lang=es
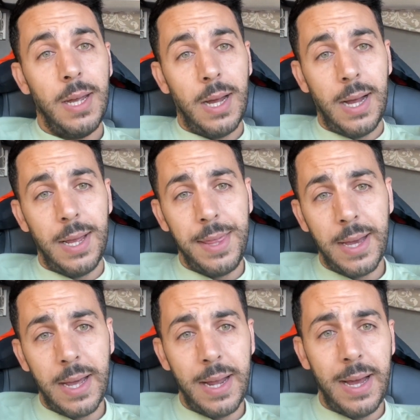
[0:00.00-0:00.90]
a
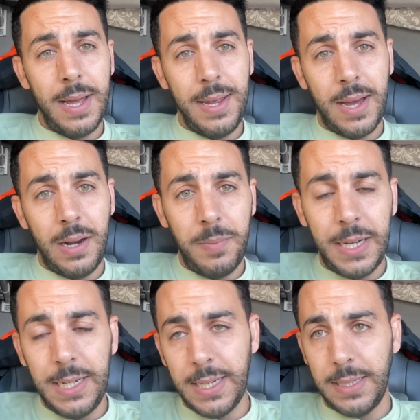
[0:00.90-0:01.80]
llegar ahí a
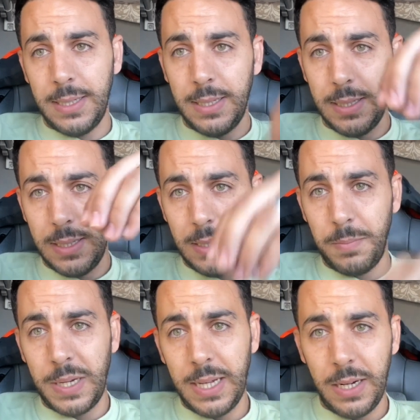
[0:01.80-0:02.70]
Alemania, eh,
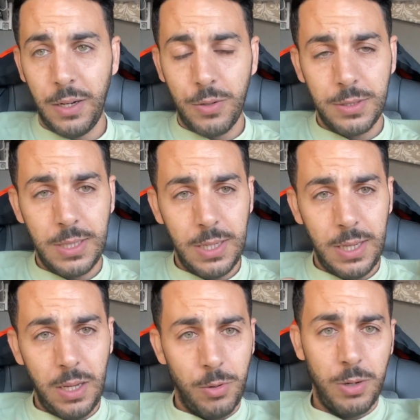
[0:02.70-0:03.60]
pagar el coche
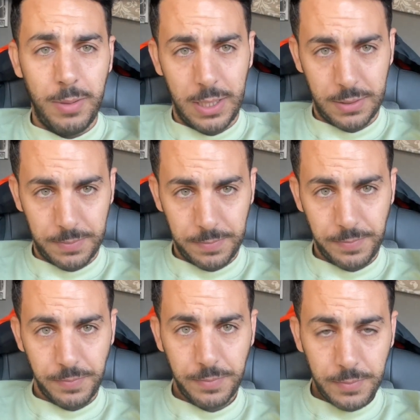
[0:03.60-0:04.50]
y volver.
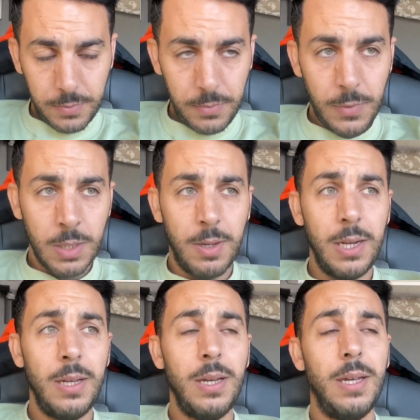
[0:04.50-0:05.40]

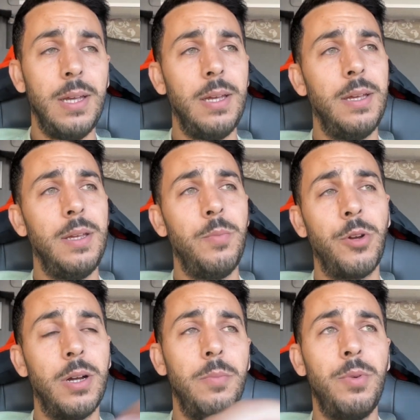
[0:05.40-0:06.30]
¿Vale? Eh, y
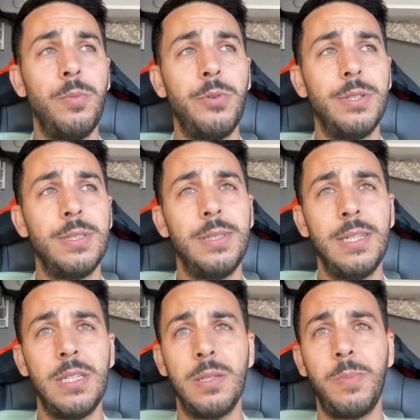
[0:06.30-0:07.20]
por ejemplo, pues
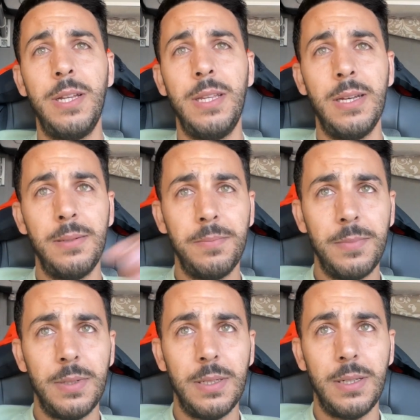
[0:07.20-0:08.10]
desde España
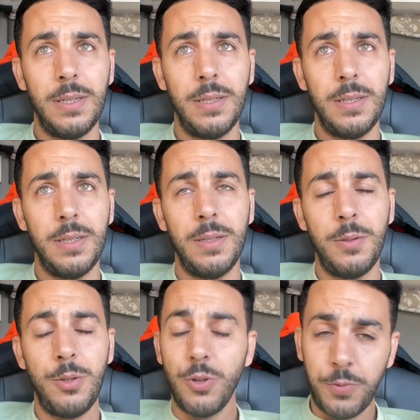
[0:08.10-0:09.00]

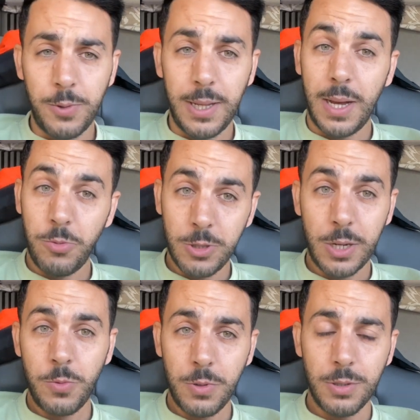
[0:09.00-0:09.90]
eh, yo fui a
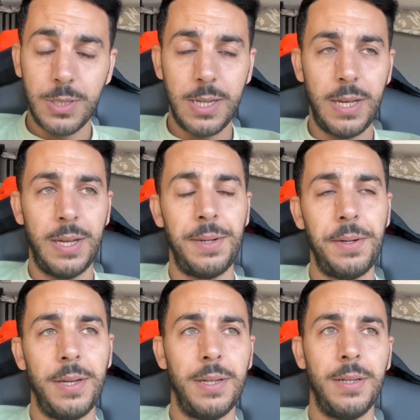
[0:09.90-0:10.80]
buscar un coche
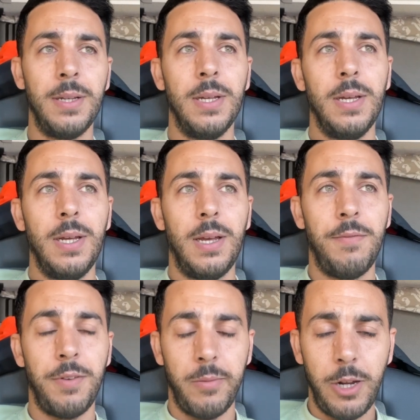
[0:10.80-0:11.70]
en,
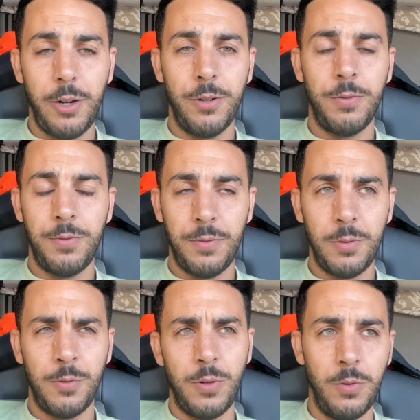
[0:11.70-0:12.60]
en febrero
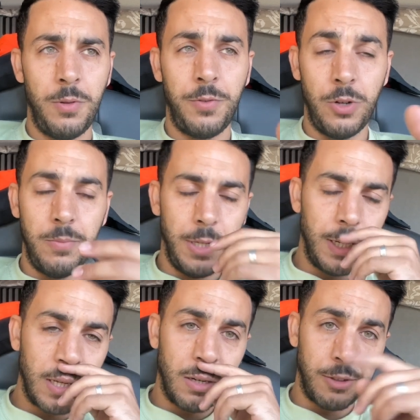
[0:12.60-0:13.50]
fue, el
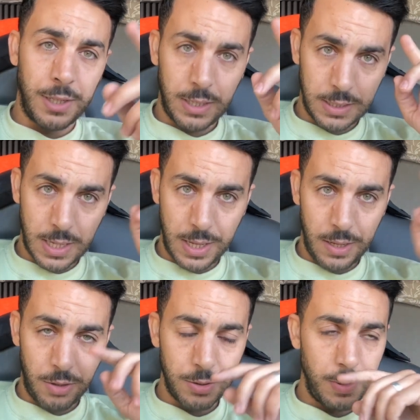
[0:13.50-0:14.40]
mini, que lo tenéis ahí
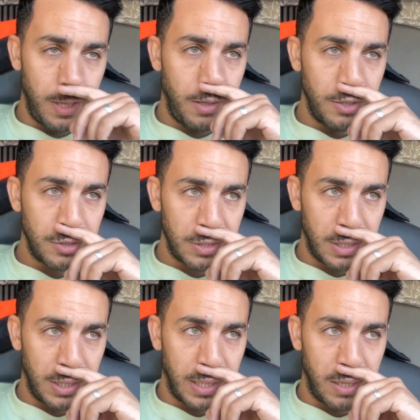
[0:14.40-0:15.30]
en los vídeos,
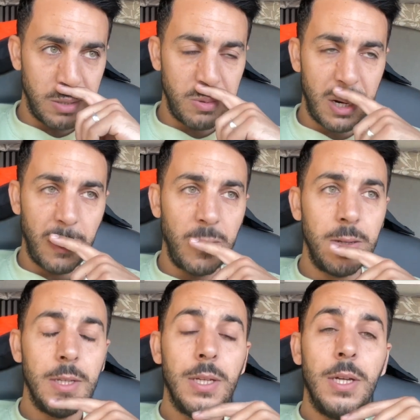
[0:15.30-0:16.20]
si queréis verlo,
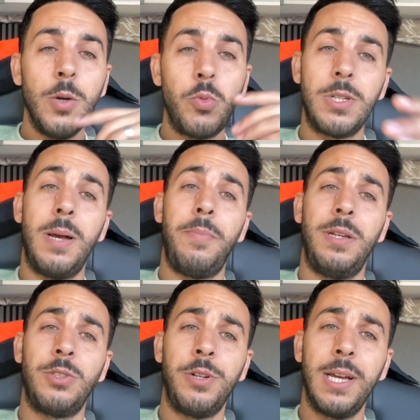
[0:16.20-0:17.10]
pues la
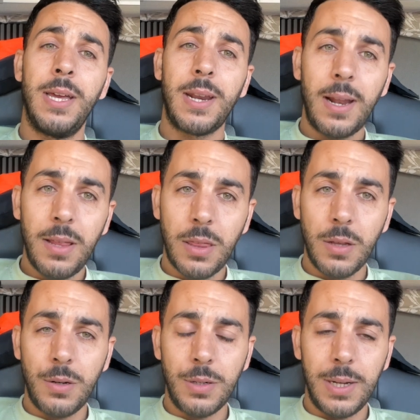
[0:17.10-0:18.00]
persona que
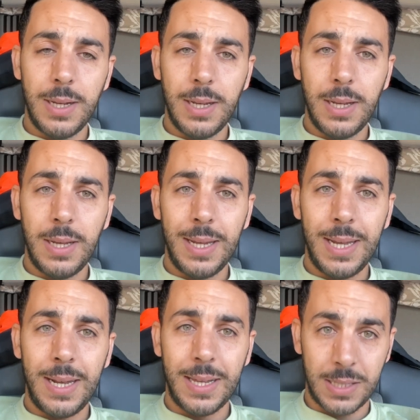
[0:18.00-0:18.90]
realizó
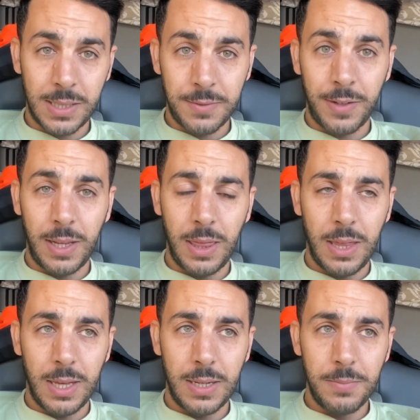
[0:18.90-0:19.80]
eh, la
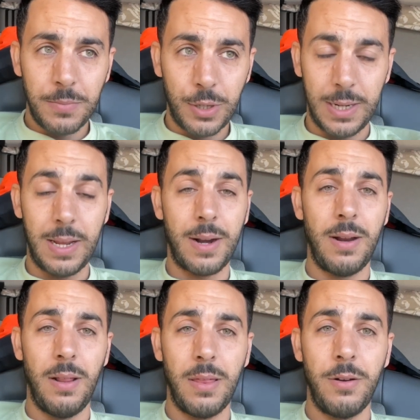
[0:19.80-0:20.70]
transferencia, porque la
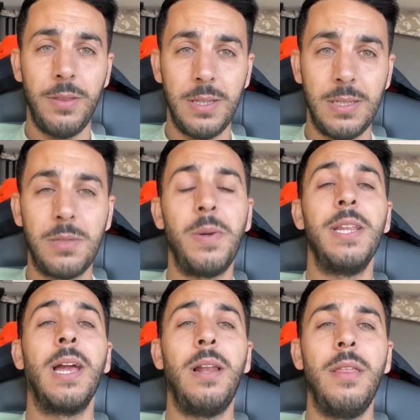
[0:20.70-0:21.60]
realizaron desde
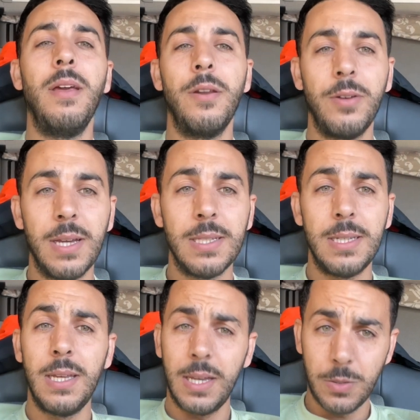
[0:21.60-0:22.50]
España, que le dijeron que
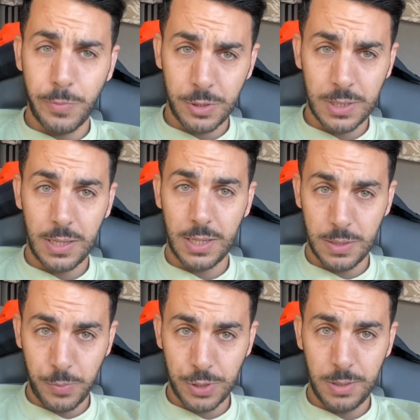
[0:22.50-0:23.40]
sí, que es, que
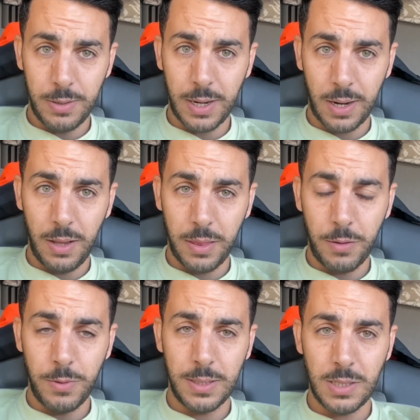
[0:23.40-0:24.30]
es posible realizar
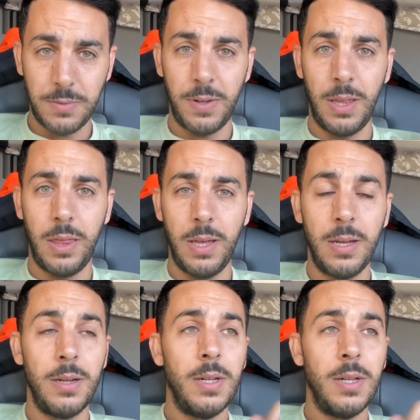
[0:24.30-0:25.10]
una transferencia